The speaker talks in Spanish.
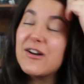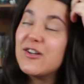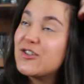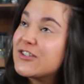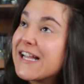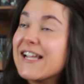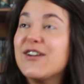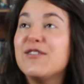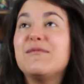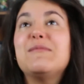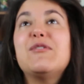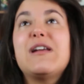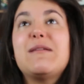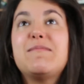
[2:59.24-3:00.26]
bueno, total, que nos
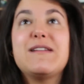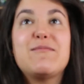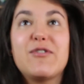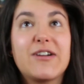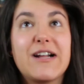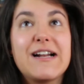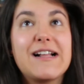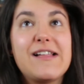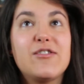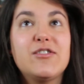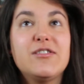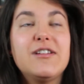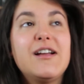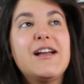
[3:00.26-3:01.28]
vimos la peli por
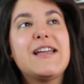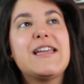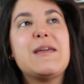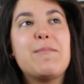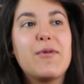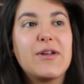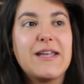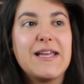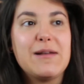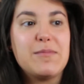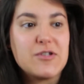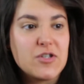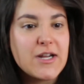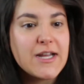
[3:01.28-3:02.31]
Galgado y porque el
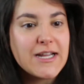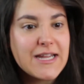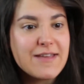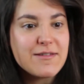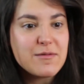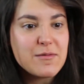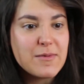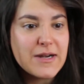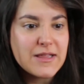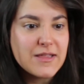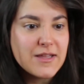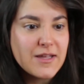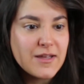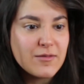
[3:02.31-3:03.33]
personaje que hace me
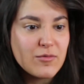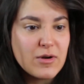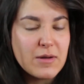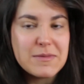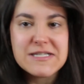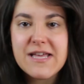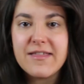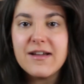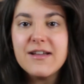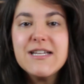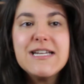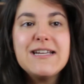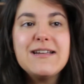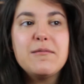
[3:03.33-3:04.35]
parece una pasada.
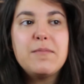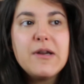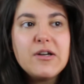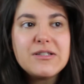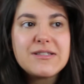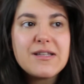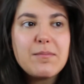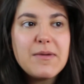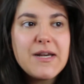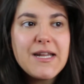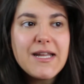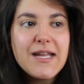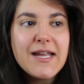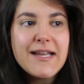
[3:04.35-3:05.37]
Pero en esta
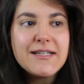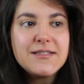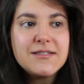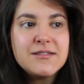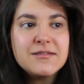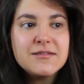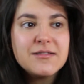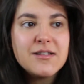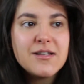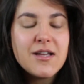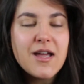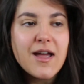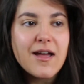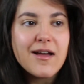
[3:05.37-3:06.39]
peli es
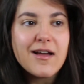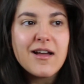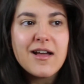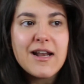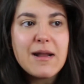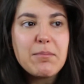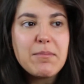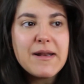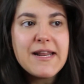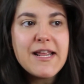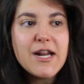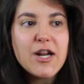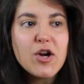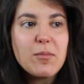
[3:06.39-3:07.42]
la
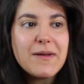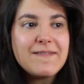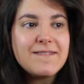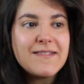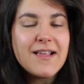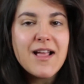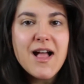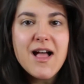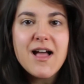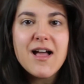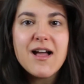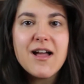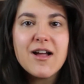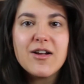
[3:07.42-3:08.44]
peli
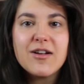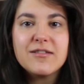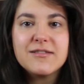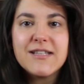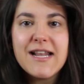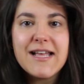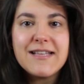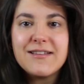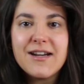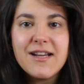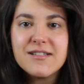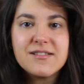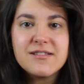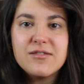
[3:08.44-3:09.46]
romántica de la,
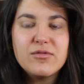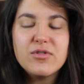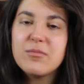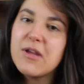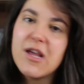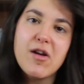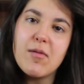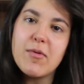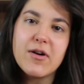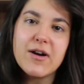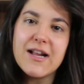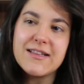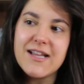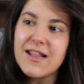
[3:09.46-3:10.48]
3. de un domingo por
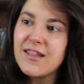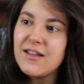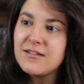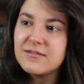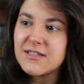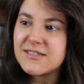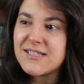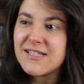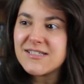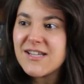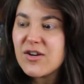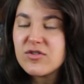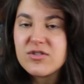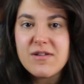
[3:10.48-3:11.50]
la tarde, es
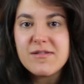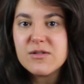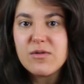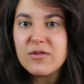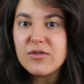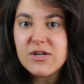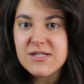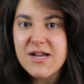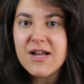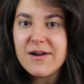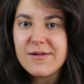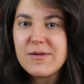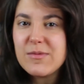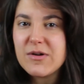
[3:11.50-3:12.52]
que no sabes cuándo las han
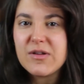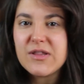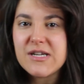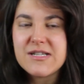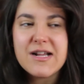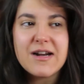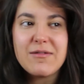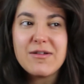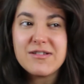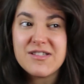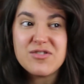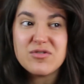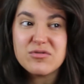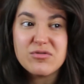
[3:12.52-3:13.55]
grabado, pero cuando las han grabado has
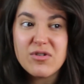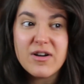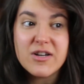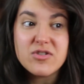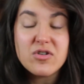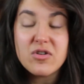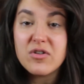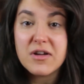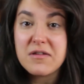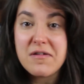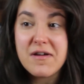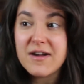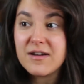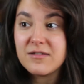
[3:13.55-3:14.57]
dicho esto lo han hecho con lo que
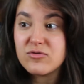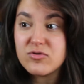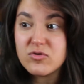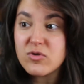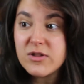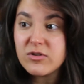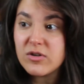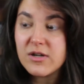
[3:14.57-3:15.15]
llevan suelto